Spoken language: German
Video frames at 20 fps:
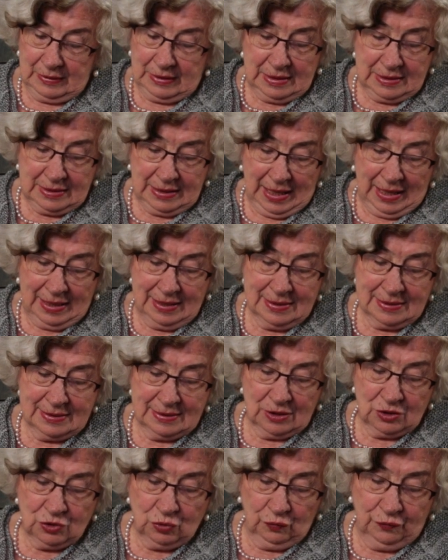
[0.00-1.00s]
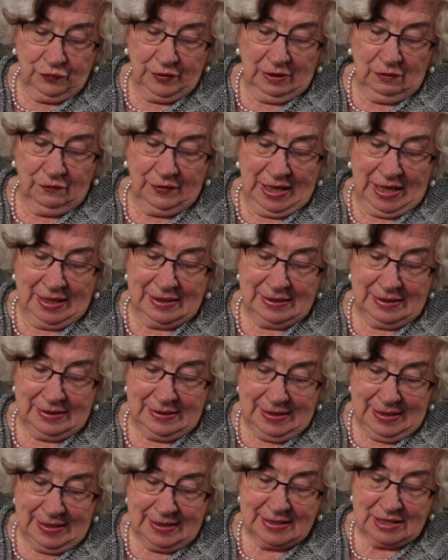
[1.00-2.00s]
das heißt, so viel wie ein
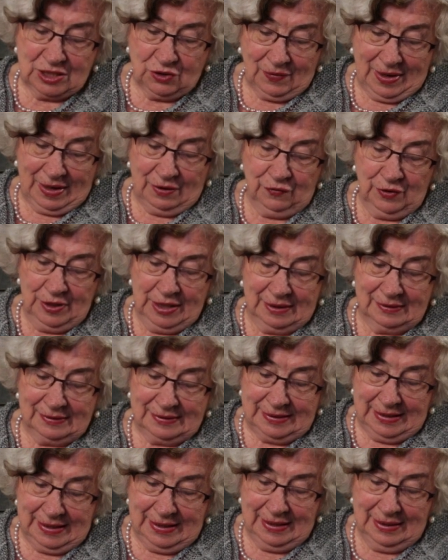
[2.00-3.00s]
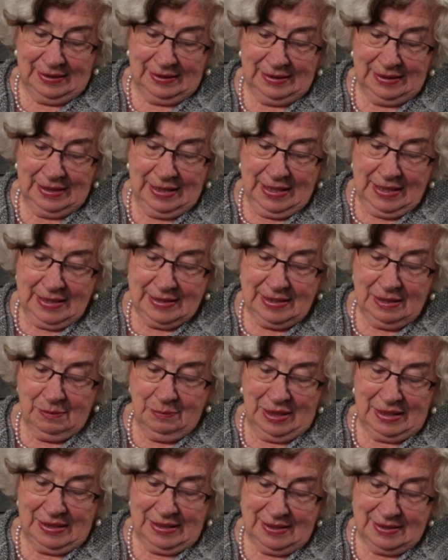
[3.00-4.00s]
Nichtzweifeln an Dingen, die
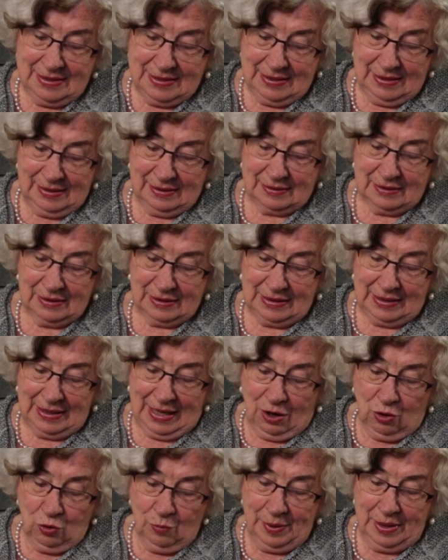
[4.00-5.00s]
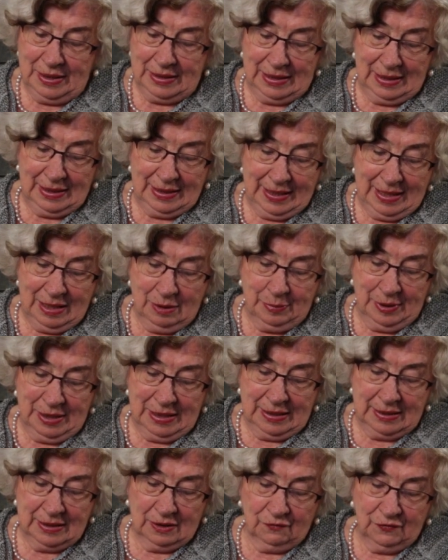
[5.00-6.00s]
man nicht sieht. Glaubende
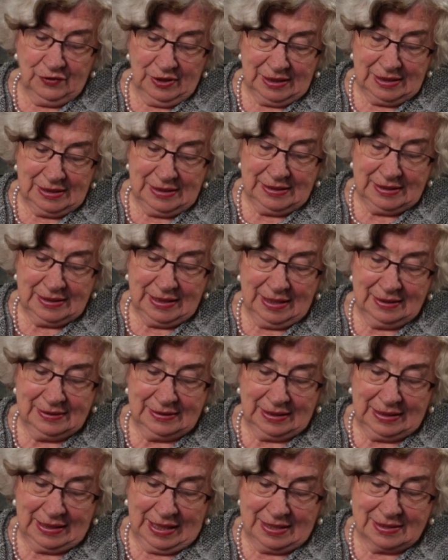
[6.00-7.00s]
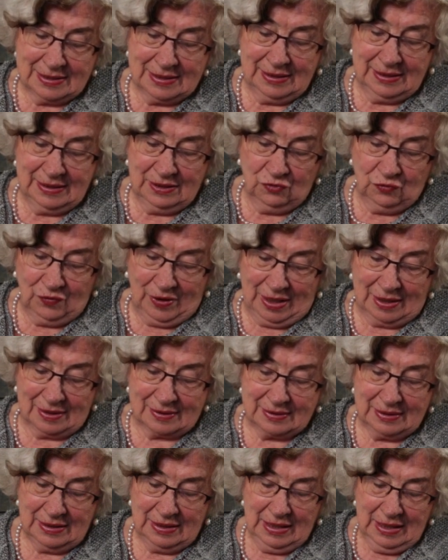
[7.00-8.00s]
leben in der Wirklichkeit der geistlichen
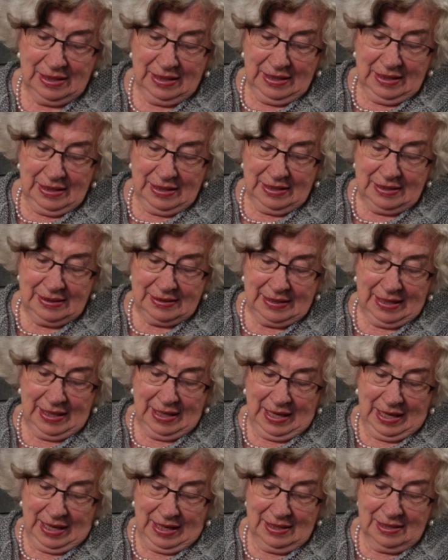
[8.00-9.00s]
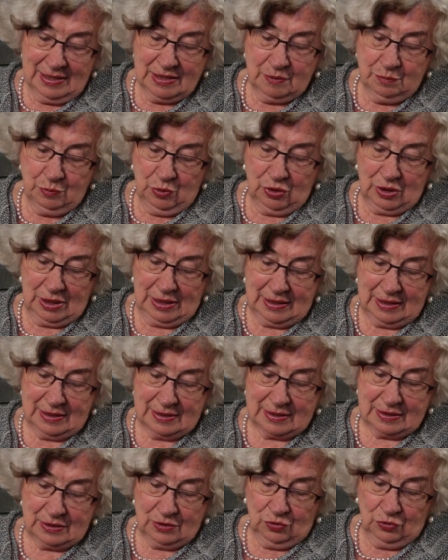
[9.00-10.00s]
Welt in der alles möglich
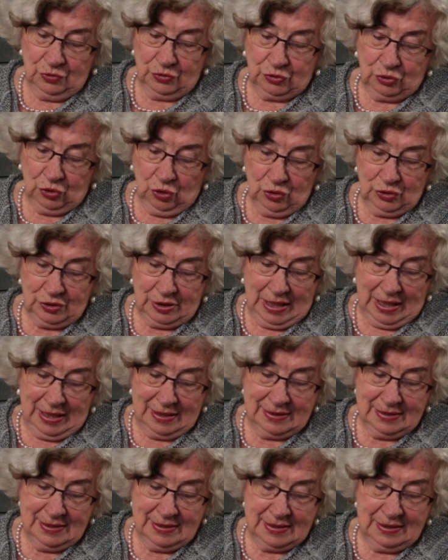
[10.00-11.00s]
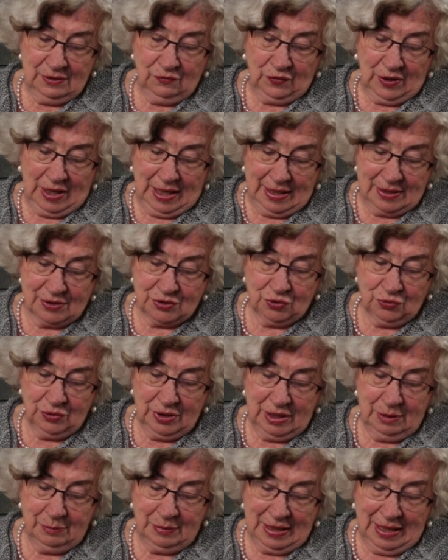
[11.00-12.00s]
ist. Und dort halten sie
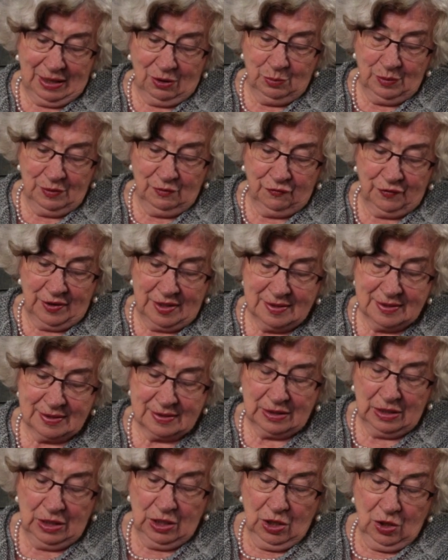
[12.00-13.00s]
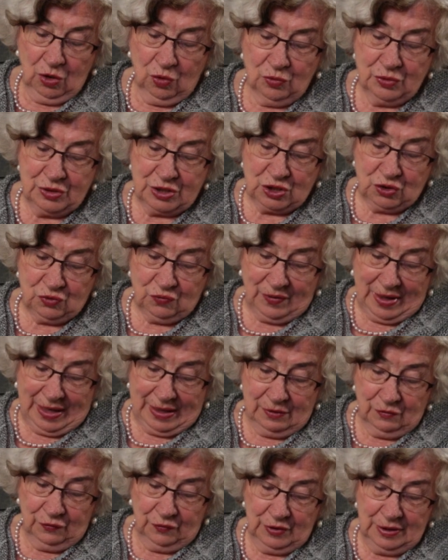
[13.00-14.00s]
Verheißungen im Glauben fest und
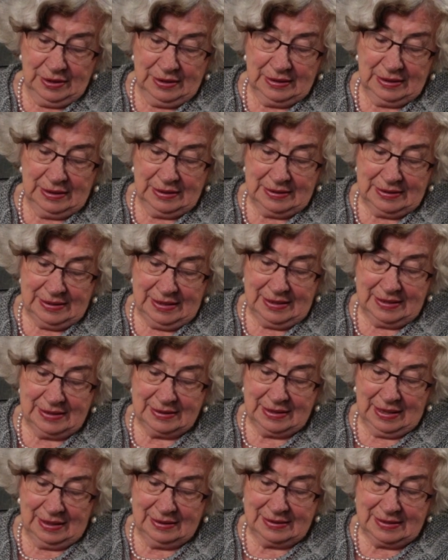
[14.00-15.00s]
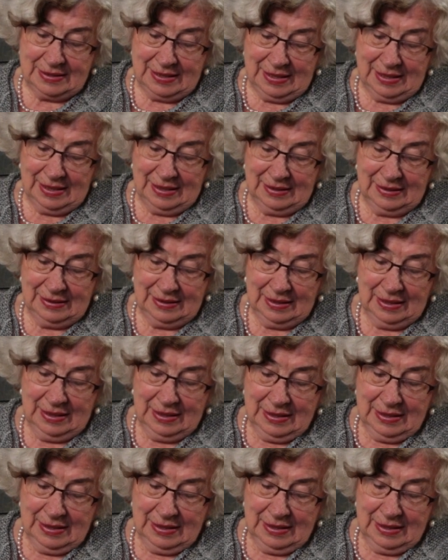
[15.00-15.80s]
zweifeln nicht an Dingen,